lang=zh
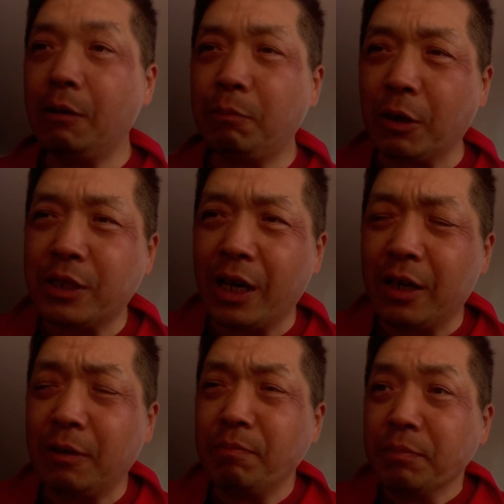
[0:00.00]
抱歉
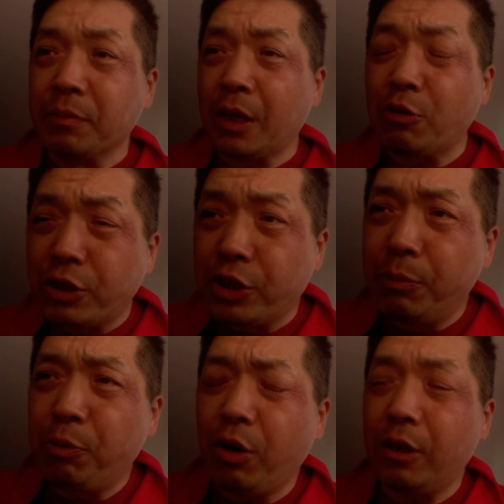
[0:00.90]
啊，他说
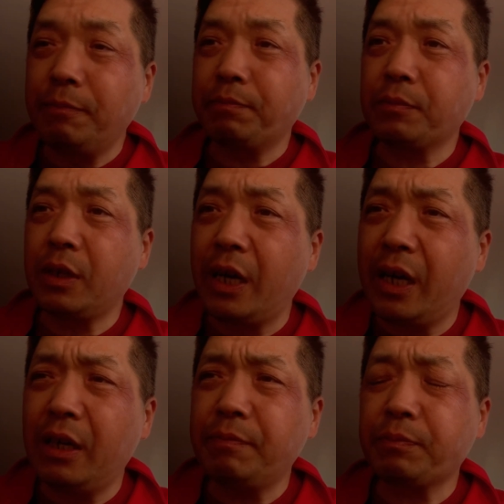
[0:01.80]
直播，
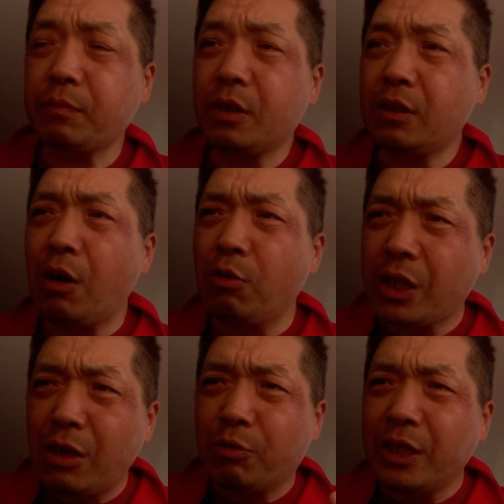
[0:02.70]
哎，然后
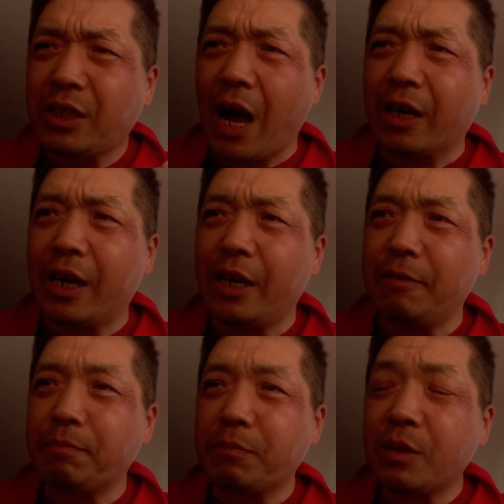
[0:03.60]
但是我一打
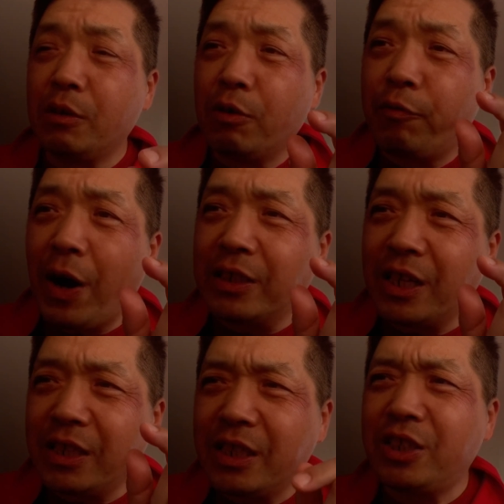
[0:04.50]
开，发
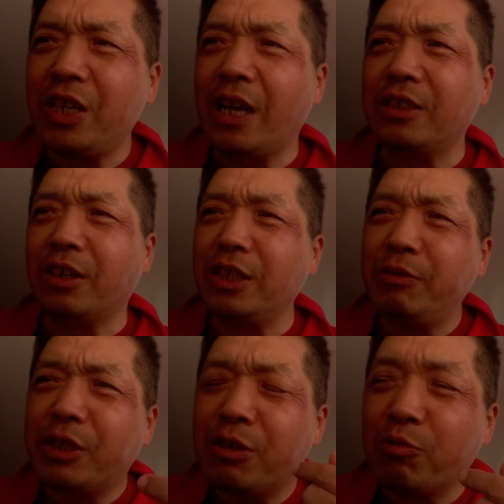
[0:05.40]
现了一个现象，
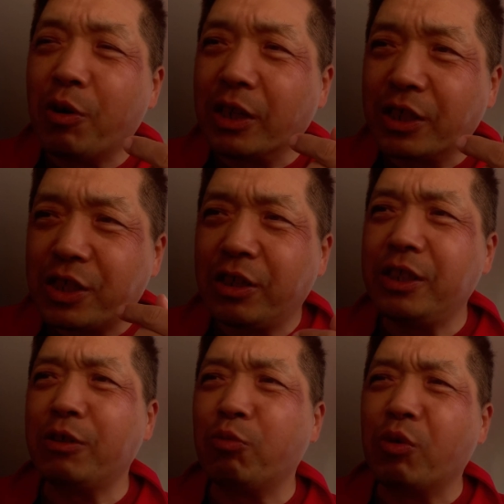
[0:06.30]
因为是我的声
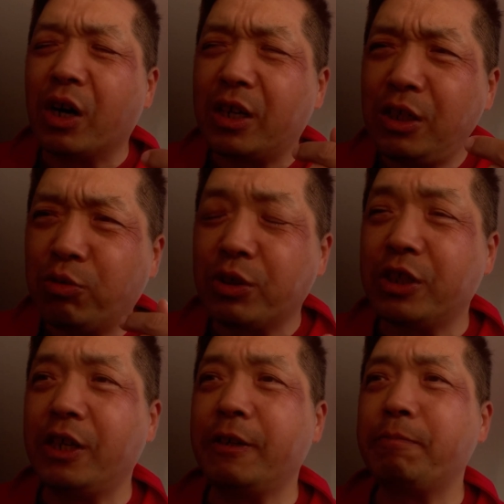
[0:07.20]
音，我跟主
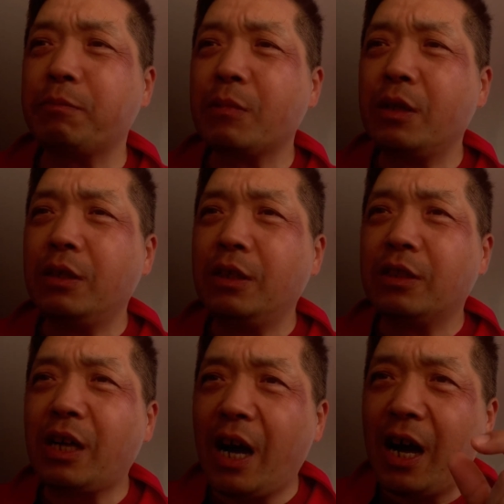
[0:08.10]
持人，
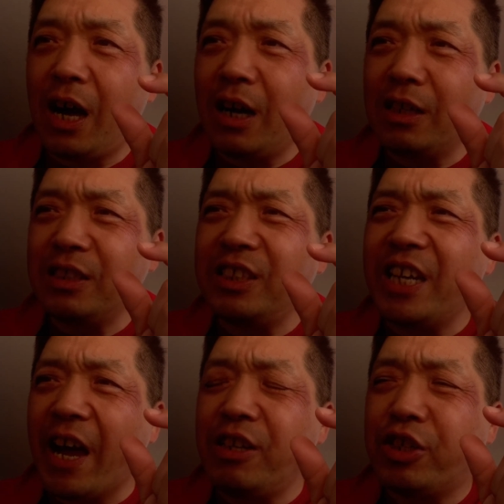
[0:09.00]
他
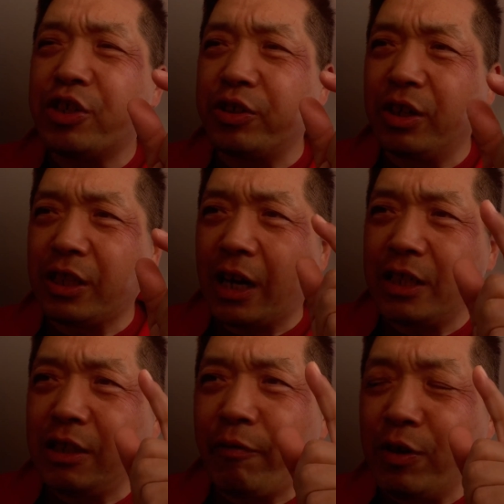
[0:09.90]
延迟了大概
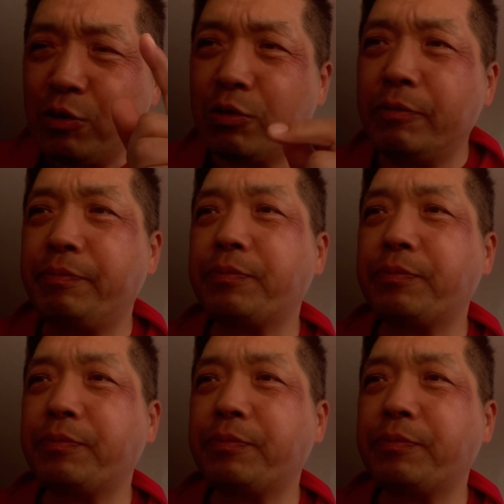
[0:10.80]
一分钟，